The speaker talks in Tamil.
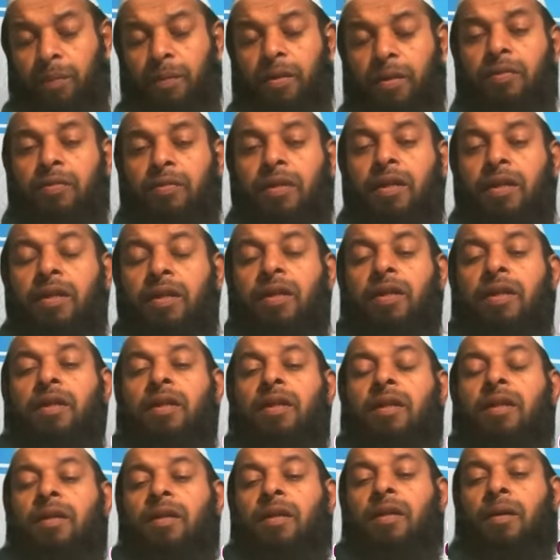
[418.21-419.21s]
எனவே
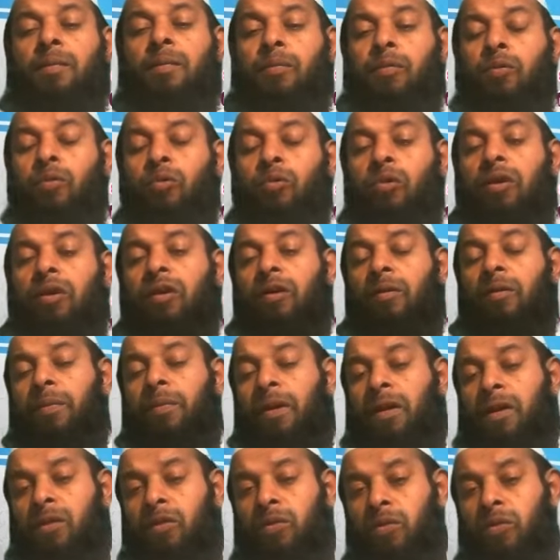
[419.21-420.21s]
நாம் பொதுவாக
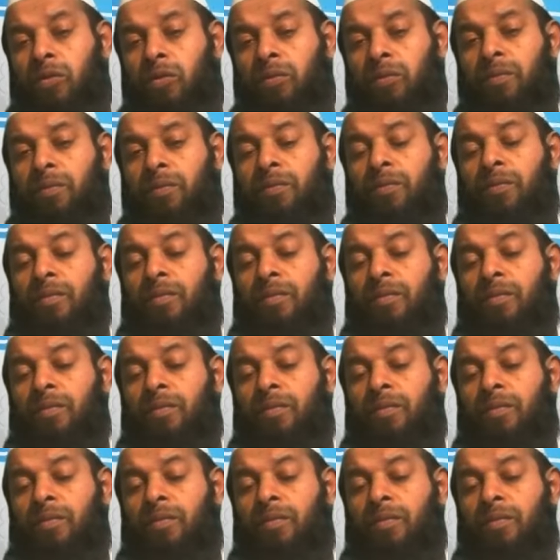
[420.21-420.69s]
பார்க்கிறோம்